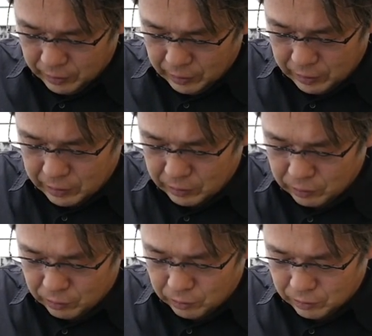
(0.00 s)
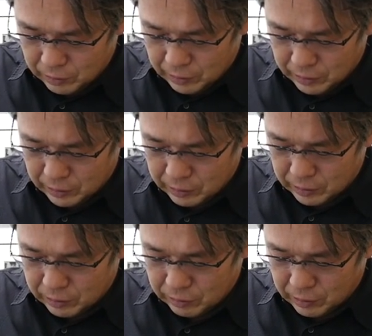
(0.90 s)
え最初の、え写真
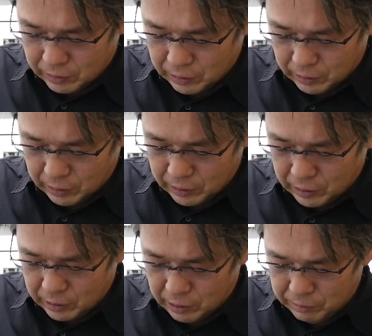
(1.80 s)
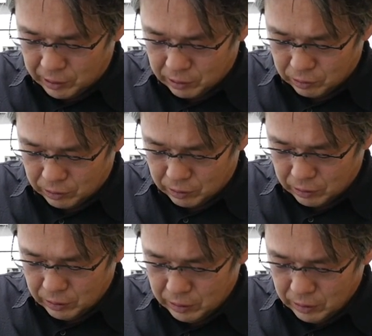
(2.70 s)
集ですね「エンター・ザ・ミラー」という、
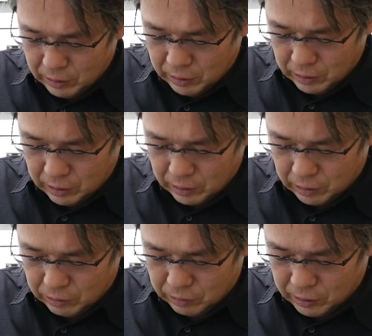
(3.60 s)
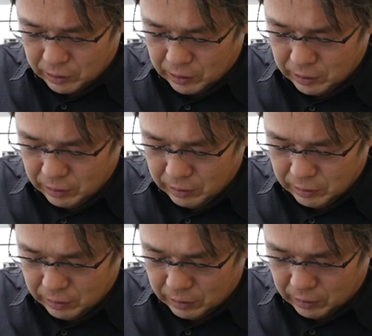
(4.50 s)
えタイトルです
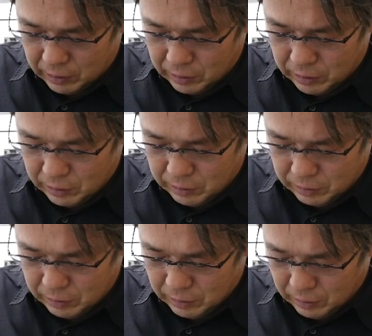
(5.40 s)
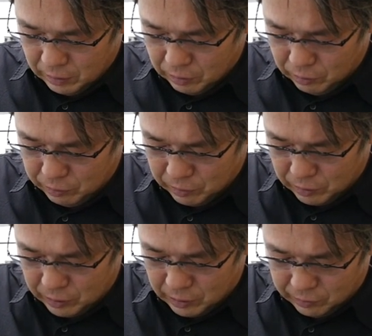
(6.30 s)
ここにも
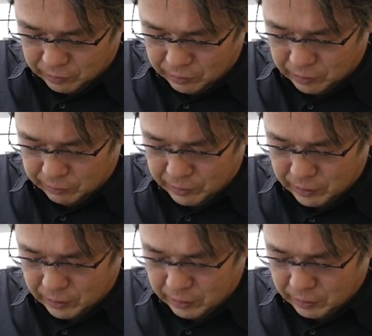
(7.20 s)
ツインタワーが写ってます